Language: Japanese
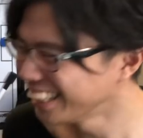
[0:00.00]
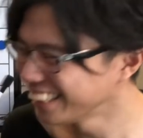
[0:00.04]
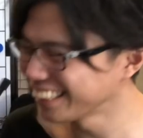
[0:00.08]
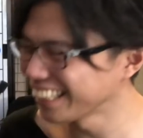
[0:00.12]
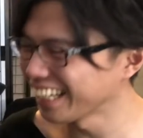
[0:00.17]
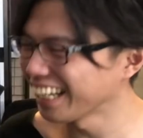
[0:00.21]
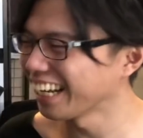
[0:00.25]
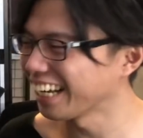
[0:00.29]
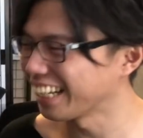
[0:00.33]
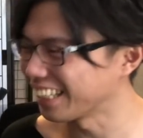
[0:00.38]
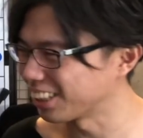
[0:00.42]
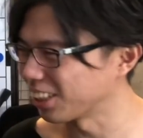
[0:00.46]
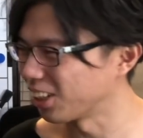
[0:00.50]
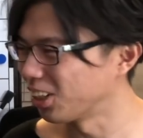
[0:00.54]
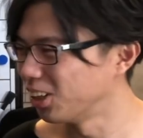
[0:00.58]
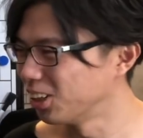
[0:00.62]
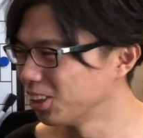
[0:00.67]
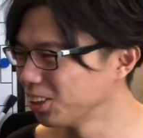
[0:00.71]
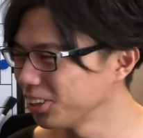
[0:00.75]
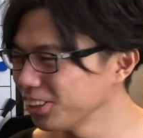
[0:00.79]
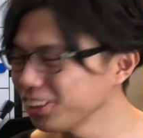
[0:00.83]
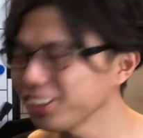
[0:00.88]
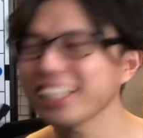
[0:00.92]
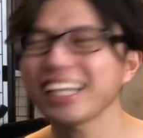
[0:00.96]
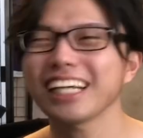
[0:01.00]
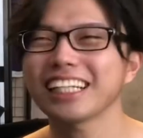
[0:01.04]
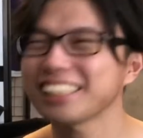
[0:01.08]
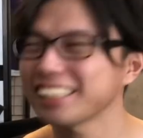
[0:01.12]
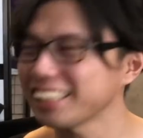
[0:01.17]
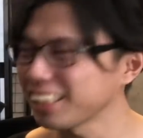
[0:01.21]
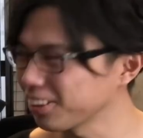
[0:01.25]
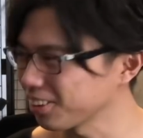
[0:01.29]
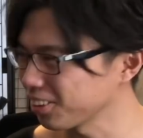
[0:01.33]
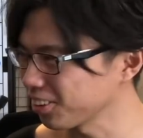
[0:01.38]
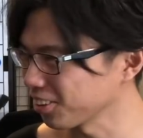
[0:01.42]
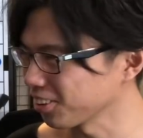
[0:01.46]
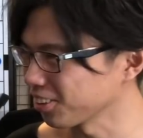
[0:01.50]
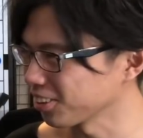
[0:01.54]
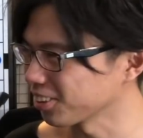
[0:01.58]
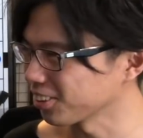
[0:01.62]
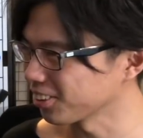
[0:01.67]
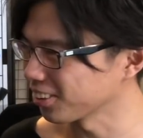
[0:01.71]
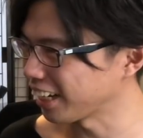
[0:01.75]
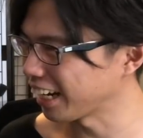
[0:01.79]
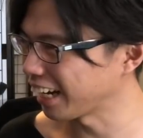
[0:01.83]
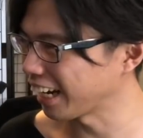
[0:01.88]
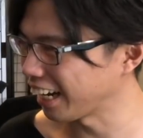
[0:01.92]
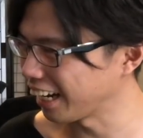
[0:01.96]
じゃないと風化しちゃう今日の
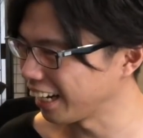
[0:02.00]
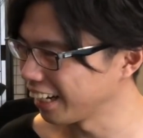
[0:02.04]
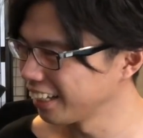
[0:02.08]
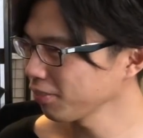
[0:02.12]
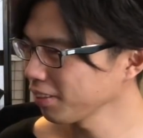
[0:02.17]
動画が。